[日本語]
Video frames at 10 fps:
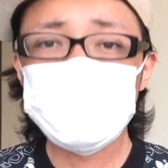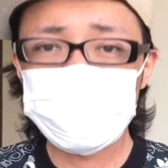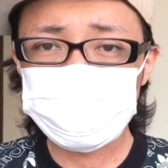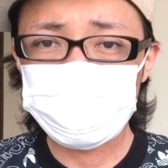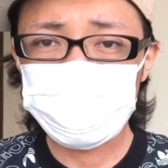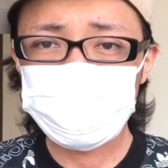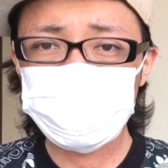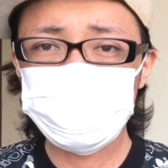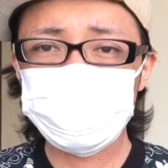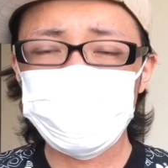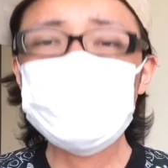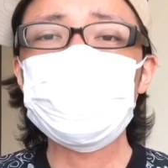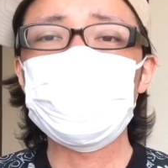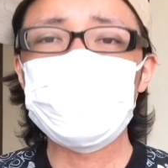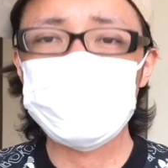行かせてもらってるからや
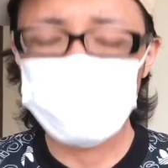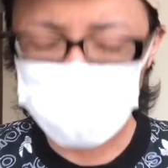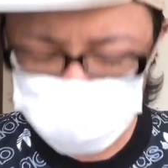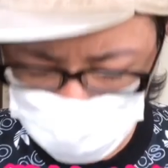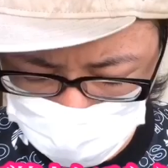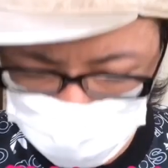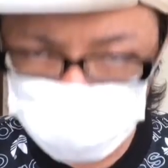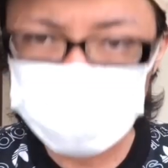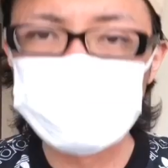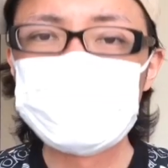と思っています。